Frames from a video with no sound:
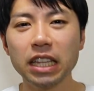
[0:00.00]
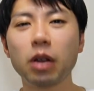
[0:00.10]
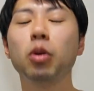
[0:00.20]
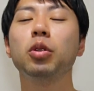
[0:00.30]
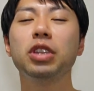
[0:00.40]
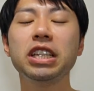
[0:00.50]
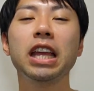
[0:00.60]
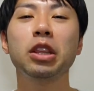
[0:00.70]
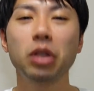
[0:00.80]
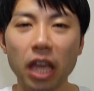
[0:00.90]
で、この2
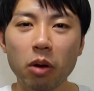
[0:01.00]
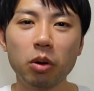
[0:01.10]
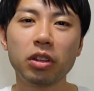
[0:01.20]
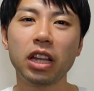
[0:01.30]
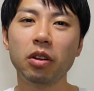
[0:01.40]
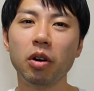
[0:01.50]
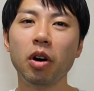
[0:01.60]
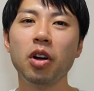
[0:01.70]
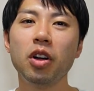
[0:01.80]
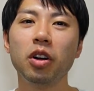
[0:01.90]
年のね、コロナ
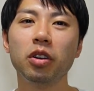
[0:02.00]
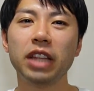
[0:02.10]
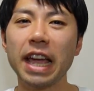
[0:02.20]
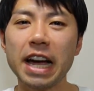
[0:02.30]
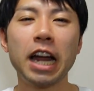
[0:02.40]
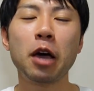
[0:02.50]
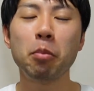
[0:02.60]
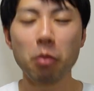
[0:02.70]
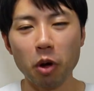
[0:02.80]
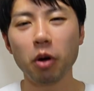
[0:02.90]
の大波
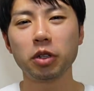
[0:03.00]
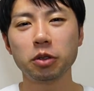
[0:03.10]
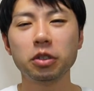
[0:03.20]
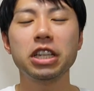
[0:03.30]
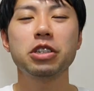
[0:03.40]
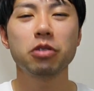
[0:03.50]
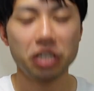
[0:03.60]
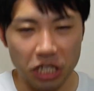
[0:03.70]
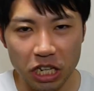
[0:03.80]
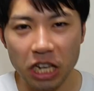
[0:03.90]
乱もそうでしょう
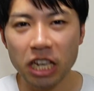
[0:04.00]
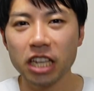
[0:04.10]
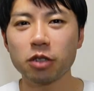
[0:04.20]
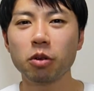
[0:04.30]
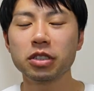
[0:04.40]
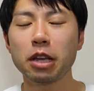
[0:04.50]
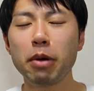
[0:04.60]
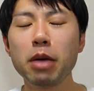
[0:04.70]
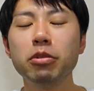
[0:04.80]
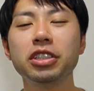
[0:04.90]
し、そこを
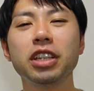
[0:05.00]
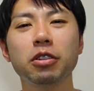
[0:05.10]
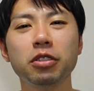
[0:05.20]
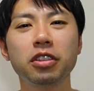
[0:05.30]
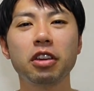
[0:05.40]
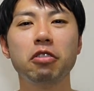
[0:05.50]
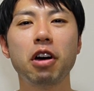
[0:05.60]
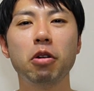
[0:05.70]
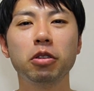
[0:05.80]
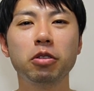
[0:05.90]
サバイブしてるっていうの
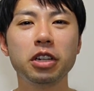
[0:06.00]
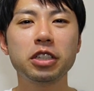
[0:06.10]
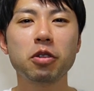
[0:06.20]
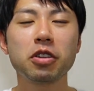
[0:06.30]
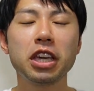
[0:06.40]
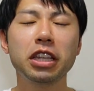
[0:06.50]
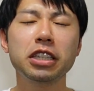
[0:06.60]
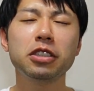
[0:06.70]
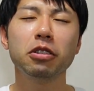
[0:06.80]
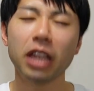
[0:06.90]
は本当に尊敬で
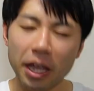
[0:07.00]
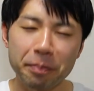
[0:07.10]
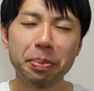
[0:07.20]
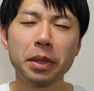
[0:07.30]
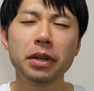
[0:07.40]
すよね。